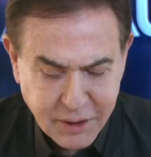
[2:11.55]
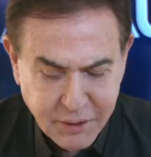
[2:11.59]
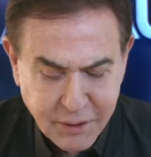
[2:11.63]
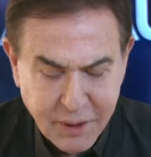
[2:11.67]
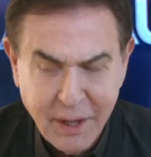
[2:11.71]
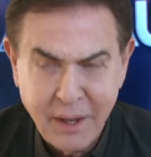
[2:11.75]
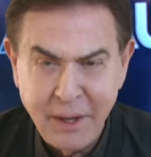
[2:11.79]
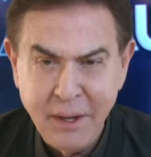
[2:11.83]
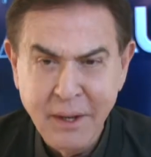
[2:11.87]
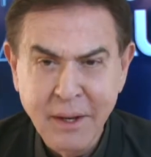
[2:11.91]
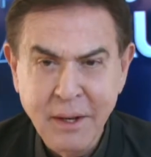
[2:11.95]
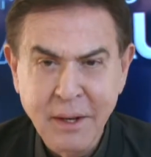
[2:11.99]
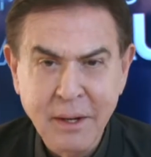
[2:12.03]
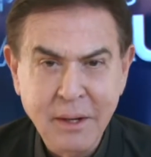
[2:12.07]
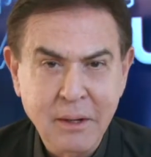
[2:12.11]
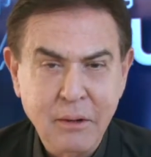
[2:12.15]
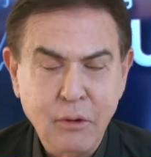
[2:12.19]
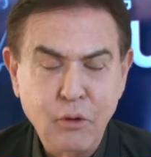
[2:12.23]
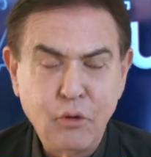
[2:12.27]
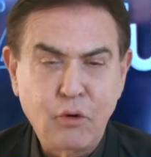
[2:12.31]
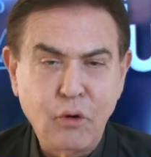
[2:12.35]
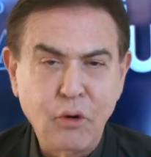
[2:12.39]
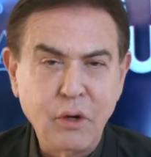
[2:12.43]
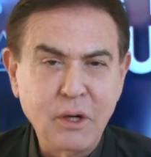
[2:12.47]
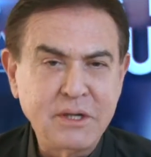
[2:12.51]
claro. né?
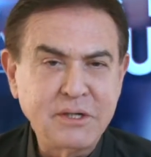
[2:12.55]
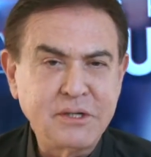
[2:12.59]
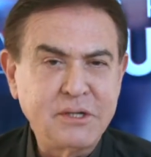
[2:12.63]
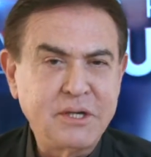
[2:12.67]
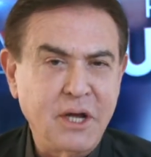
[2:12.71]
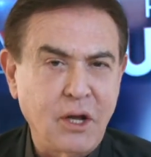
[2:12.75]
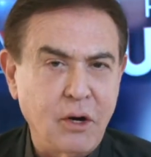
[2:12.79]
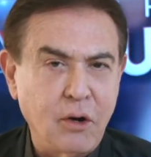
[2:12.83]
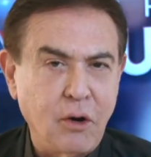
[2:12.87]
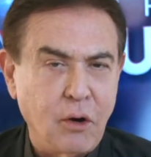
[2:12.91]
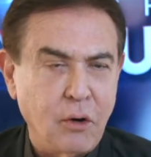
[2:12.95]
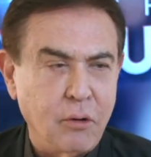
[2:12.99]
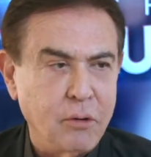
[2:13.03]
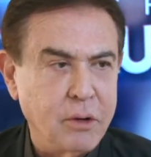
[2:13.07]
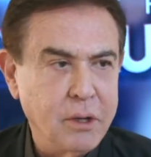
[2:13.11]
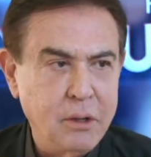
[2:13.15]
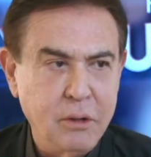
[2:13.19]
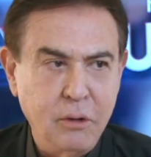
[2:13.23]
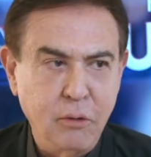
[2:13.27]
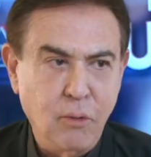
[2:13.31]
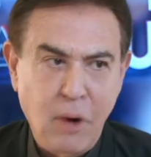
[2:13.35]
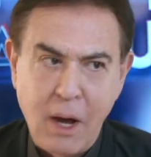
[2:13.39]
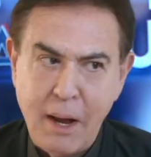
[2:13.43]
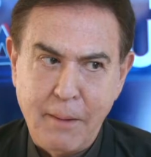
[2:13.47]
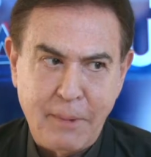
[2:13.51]
O colesterol, ele
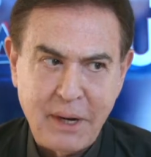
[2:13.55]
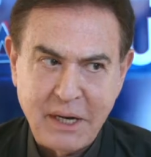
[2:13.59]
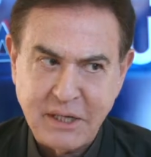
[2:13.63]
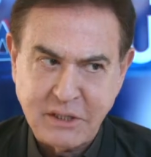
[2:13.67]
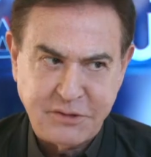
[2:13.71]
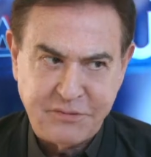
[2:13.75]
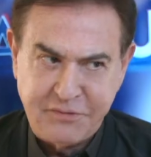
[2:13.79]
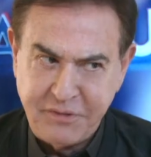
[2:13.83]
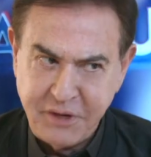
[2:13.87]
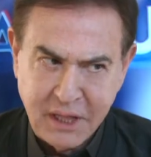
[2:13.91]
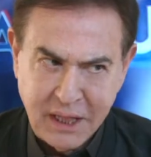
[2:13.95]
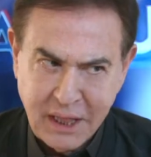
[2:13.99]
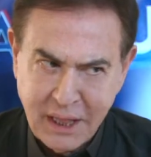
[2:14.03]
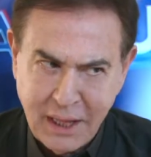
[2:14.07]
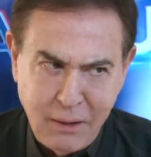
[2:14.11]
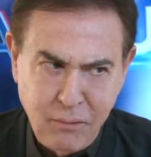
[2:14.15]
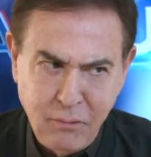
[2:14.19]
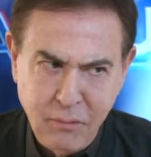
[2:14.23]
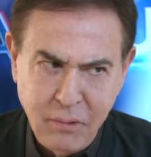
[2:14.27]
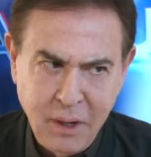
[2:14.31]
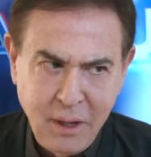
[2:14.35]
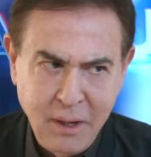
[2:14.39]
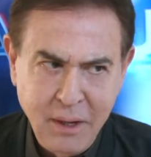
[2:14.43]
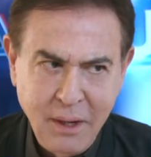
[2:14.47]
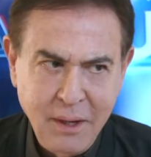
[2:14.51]
não é mais
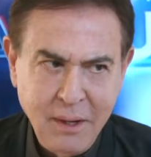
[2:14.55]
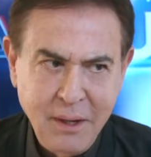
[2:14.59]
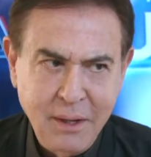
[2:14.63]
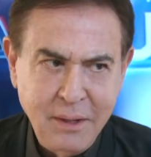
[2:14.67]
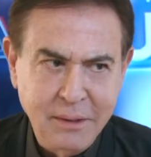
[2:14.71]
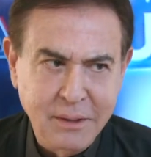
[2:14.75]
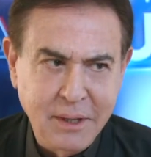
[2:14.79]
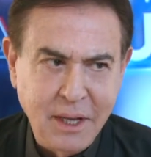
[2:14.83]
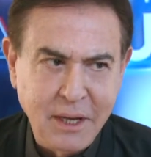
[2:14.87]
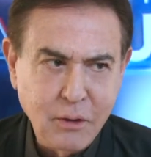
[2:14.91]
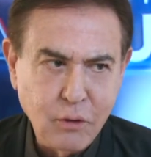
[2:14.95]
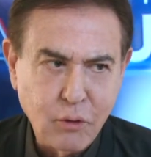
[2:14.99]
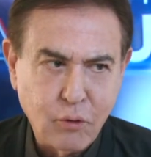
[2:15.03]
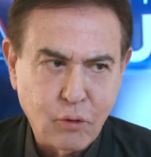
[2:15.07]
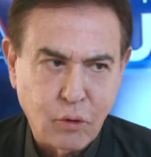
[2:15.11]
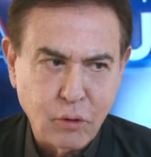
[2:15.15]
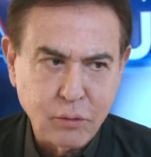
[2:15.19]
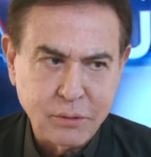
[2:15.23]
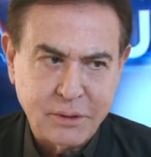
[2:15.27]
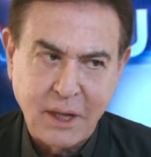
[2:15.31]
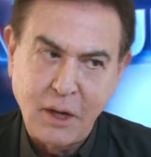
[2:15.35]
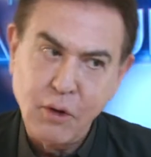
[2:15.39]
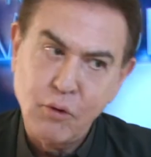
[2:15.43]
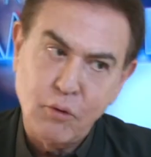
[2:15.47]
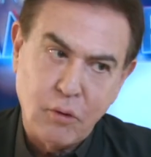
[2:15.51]
vilão? Tem, é inter... o,
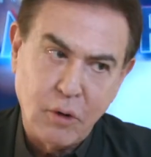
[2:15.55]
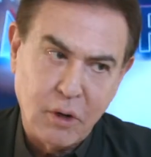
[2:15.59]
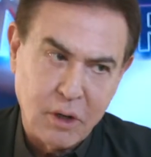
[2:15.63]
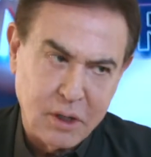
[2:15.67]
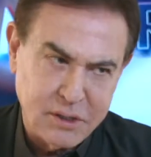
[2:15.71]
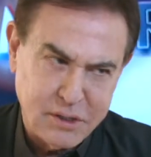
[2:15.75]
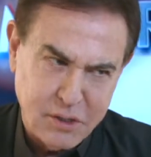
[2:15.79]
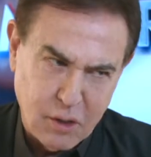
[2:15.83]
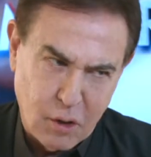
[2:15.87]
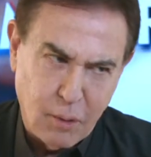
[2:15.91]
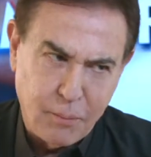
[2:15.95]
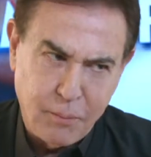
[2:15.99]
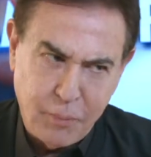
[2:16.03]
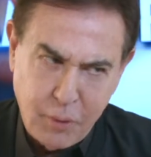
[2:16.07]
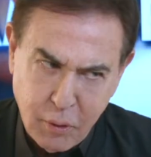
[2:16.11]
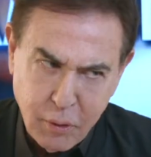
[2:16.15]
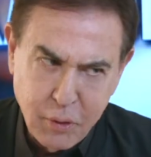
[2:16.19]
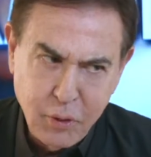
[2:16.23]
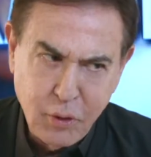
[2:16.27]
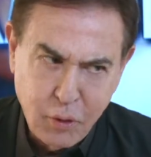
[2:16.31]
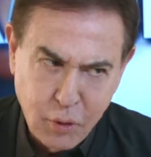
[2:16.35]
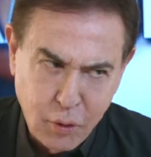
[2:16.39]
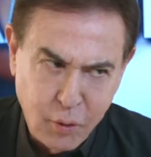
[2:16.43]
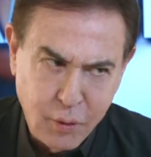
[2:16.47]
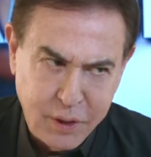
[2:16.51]
tem o colesterol bom e
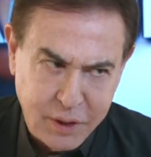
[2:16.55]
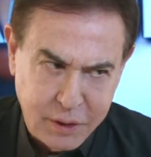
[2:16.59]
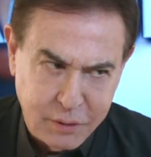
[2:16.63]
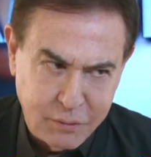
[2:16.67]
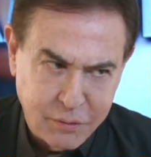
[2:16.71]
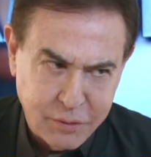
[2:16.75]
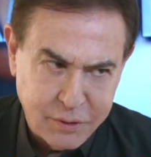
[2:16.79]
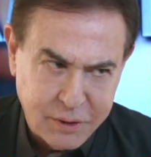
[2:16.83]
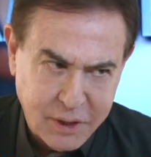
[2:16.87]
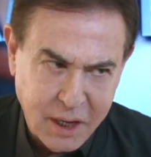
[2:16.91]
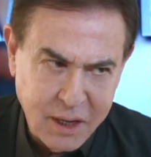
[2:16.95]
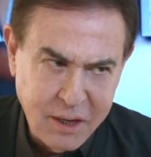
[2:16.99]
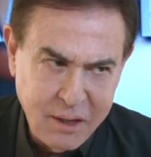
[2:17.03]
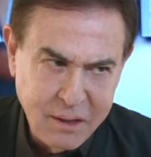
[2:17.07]
o ruim, não tem?